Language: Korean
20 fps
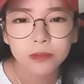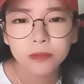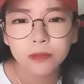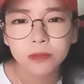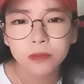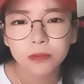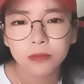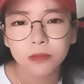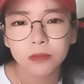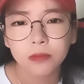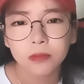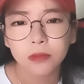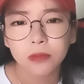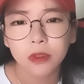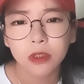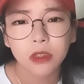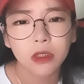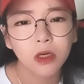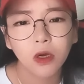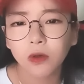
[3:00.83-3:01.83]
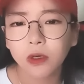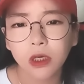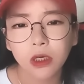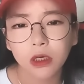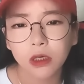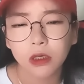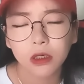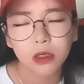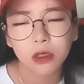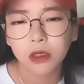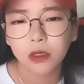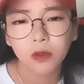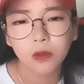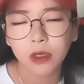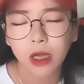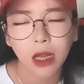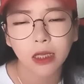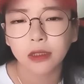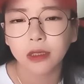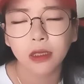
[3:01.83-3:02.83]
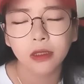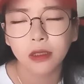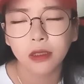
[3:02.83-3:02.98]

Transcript: 음? 기억이 기억이 안